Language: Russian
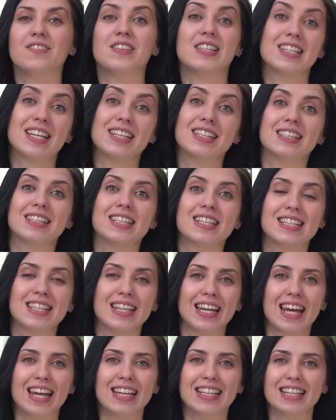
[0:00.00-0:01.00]
Весеннее
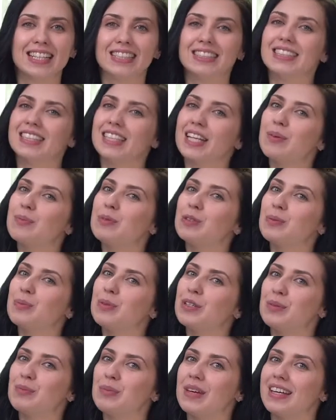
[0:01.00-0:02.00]
настроение требует
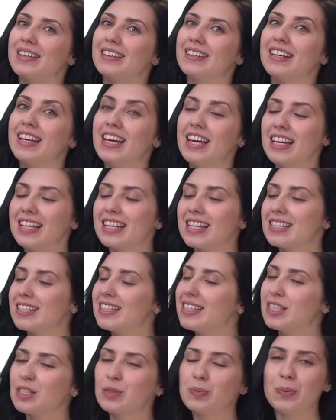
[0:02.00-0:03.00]
перемен. Я с
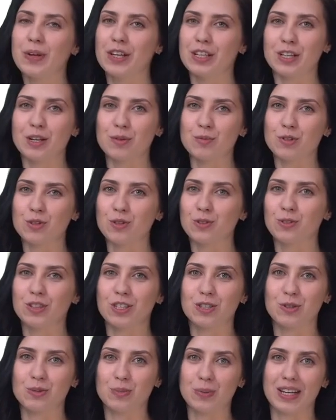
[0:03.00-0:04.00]
нетерпением жду
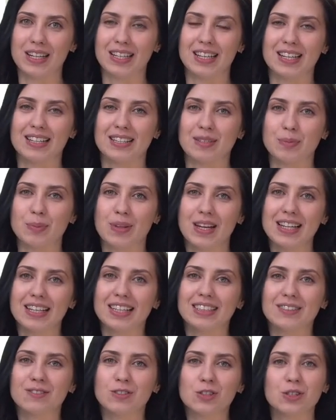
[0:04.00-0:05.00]
наступления тепла
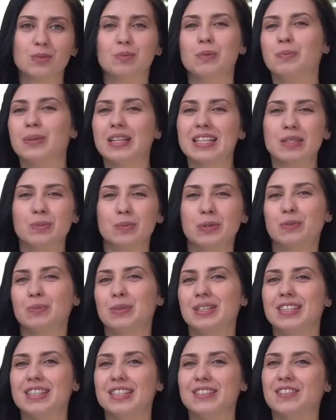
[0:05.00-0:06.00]
для того, чтобы
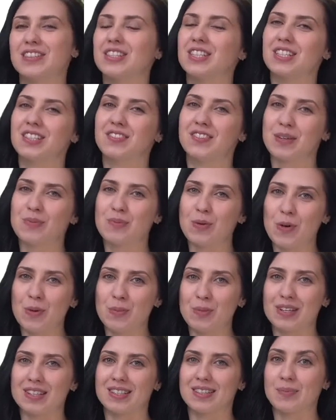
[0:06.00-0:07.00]
поэкспериментировать со своим
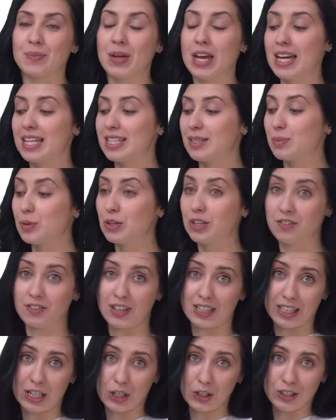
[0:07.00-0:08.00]
образом. Тем более в
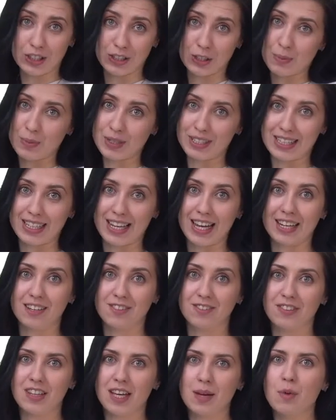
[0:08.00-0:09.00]
каталоге номер 3
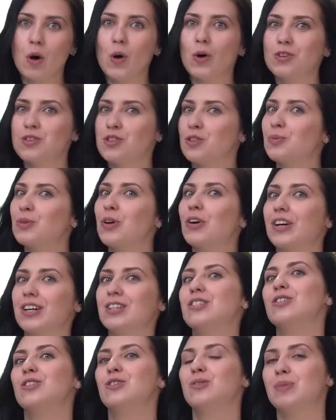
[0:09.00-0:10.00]
Арифлейм очень
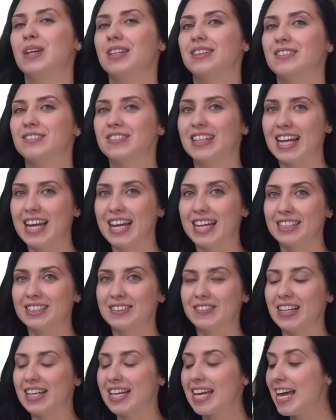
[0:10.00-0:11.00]
много инструментов для
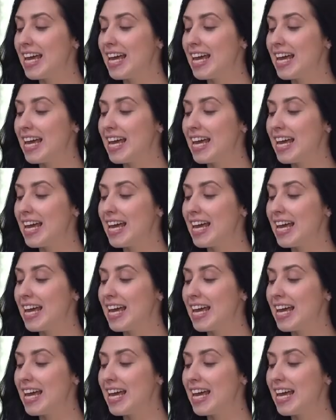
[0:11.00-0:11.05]
этого.